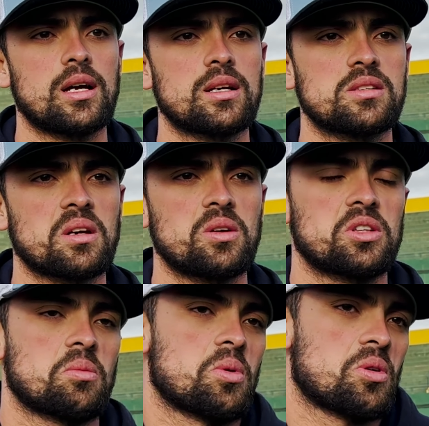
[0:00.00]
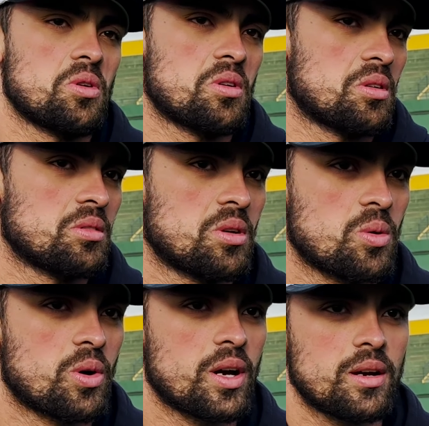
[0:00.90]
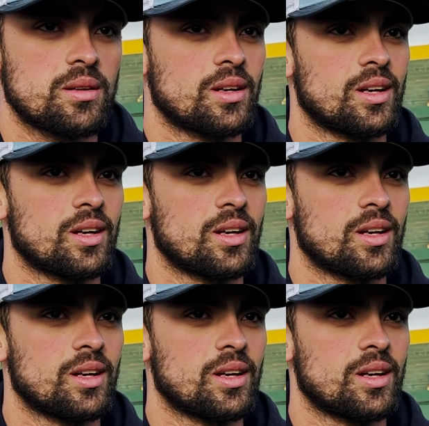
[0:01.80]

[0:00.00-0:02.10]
en hacerlo, tampoco lo, busqué.